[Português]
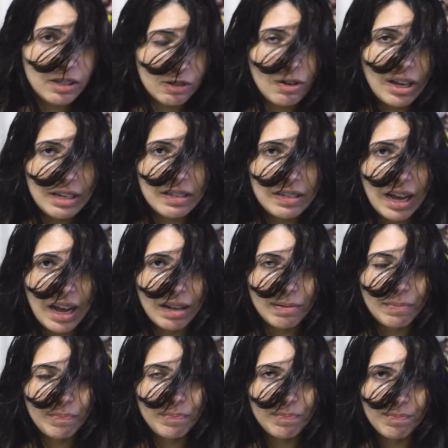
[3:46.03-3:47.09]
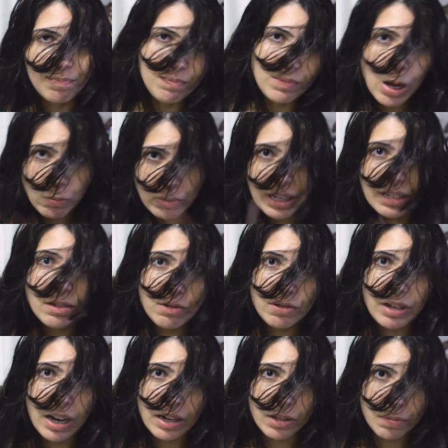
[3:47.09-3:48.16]
sensualizar. Não tá dando
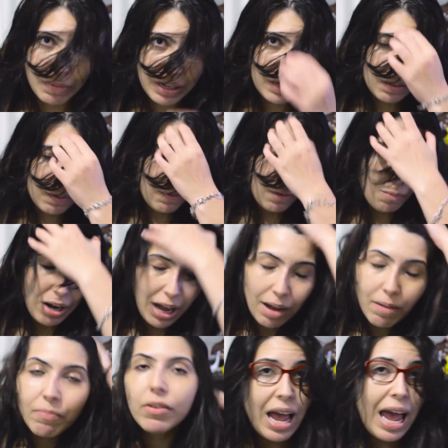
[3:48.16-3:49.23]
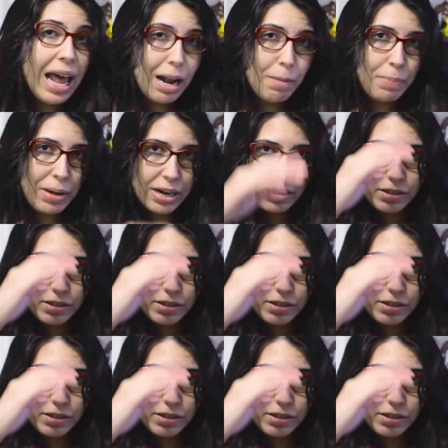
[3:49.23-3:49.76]
certo, mas vamos lá. Ela pega